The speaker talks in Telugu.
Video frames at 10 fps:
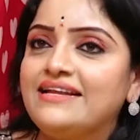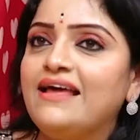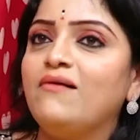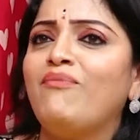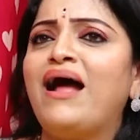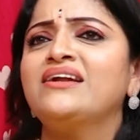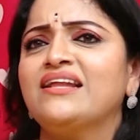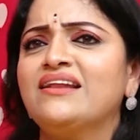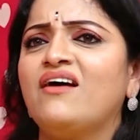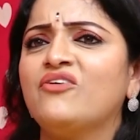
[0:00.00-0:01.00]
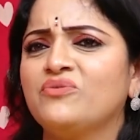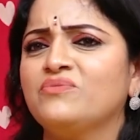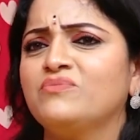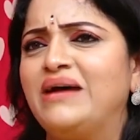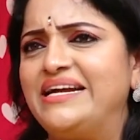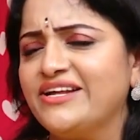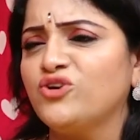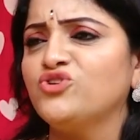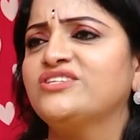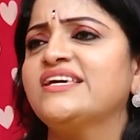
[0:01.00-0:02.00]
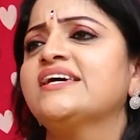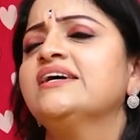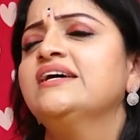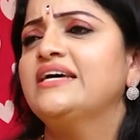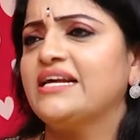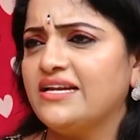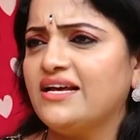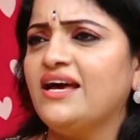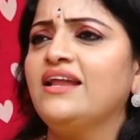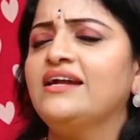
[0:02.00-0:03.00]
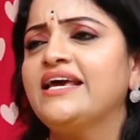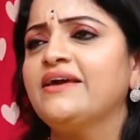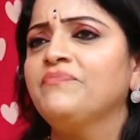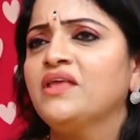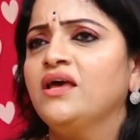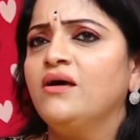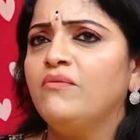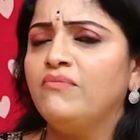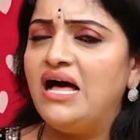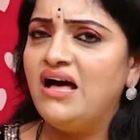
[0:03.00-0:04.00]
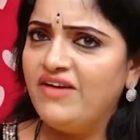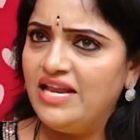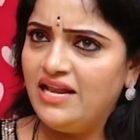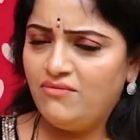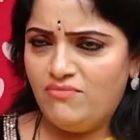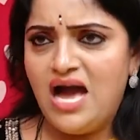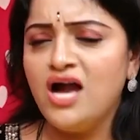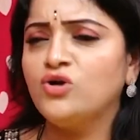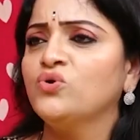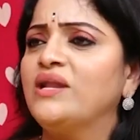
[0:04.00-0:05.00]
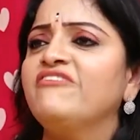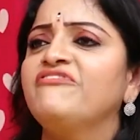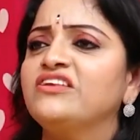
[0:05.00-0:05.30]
ఇట్లా మాటలు రావటం బయటకు వచ్చి రకరకాల అంటే మా వల్ల మాకు లైఫ్